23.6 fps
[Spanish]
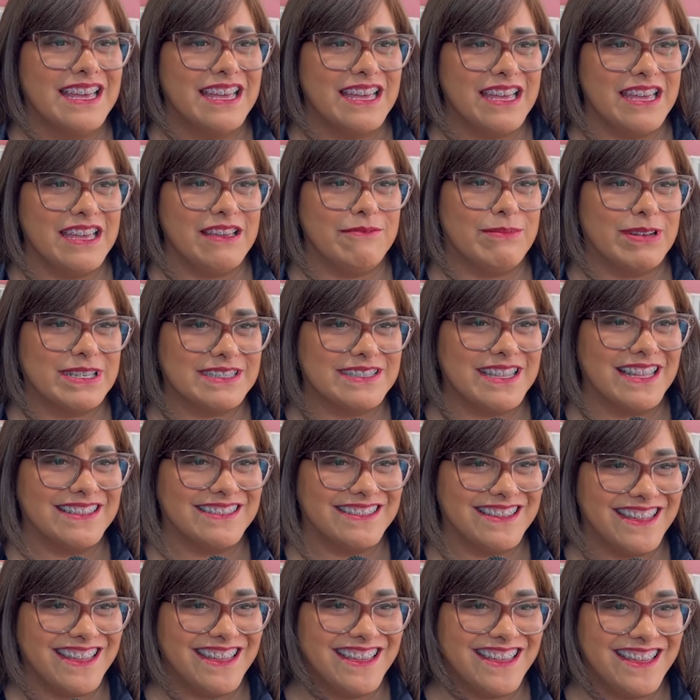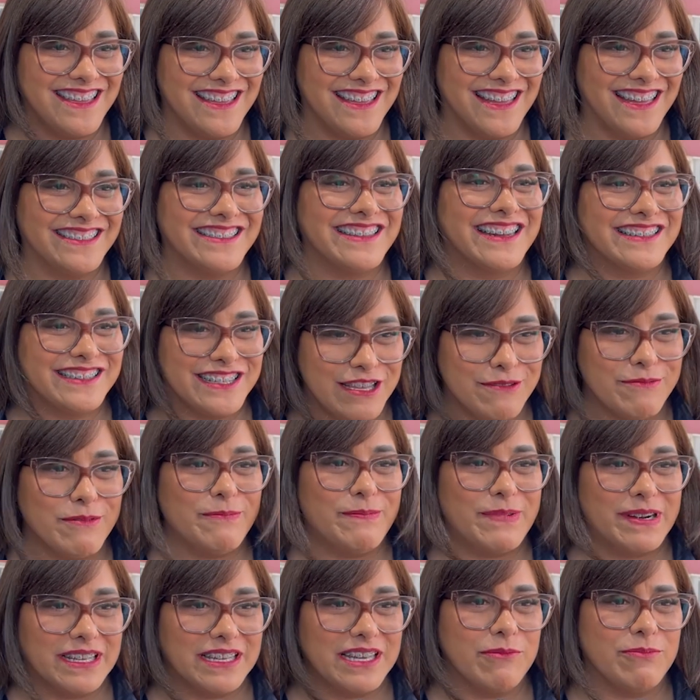eh, bastante atractivo
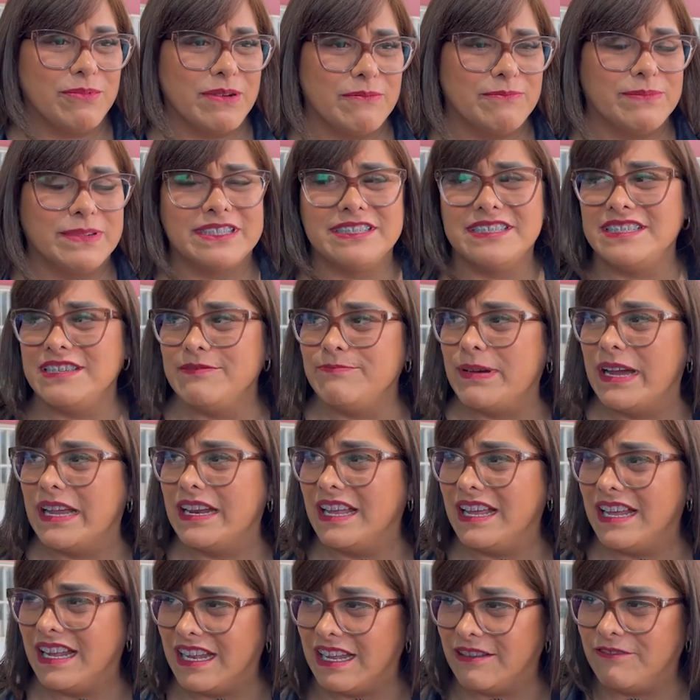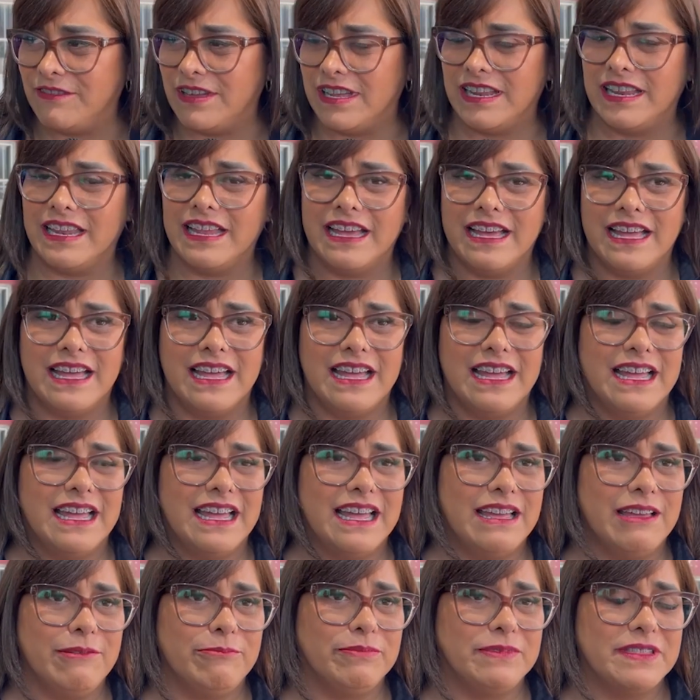para que puedan participar en
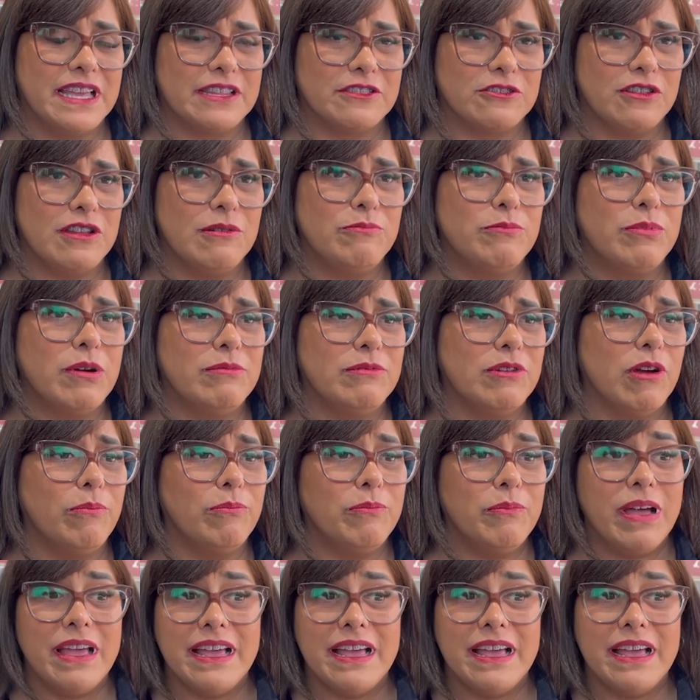la, Teatro del Pueblo.